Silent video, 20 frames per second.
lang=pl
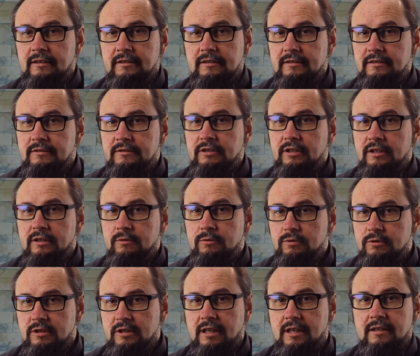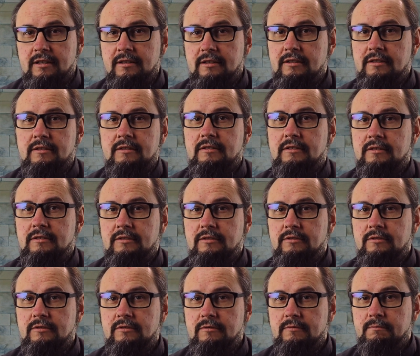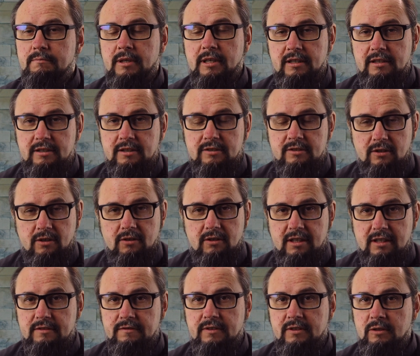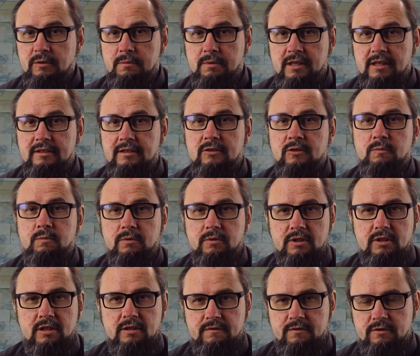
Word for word: y, Nie ruszaj y, belki z oka twego brata, dopóki